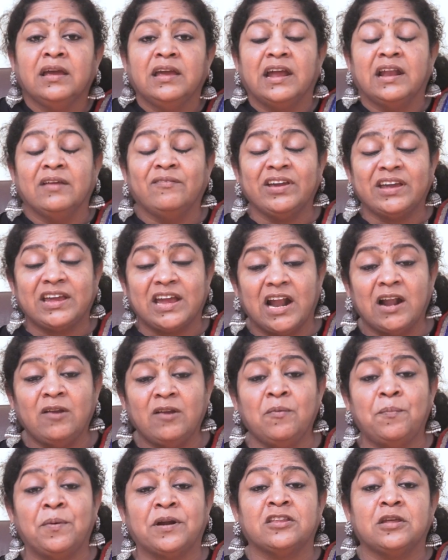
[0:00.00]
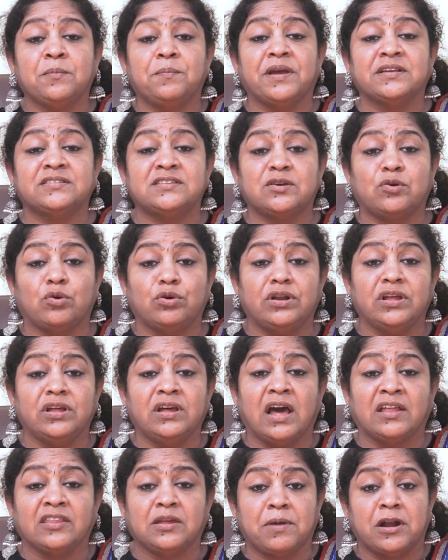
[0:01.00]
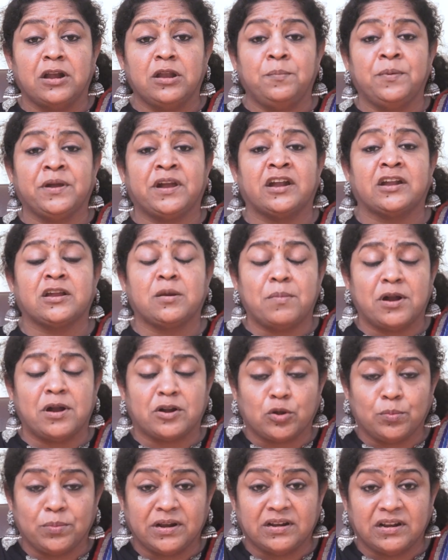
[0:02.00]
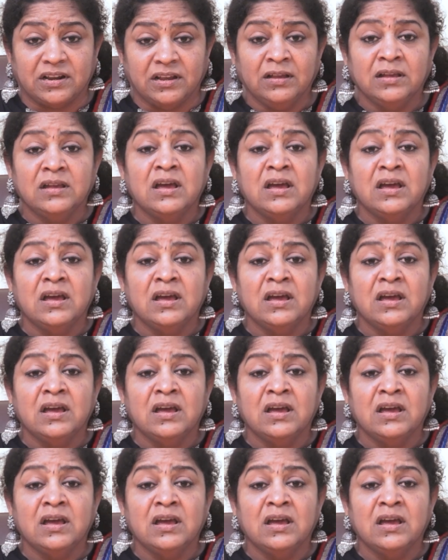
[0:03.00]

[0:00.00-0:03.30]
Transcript: எனவே கேள்விப்பட்டதை பேசிக்கொண்டு அதை மன்னிப்பு கேட்க மாட்டோம் என்று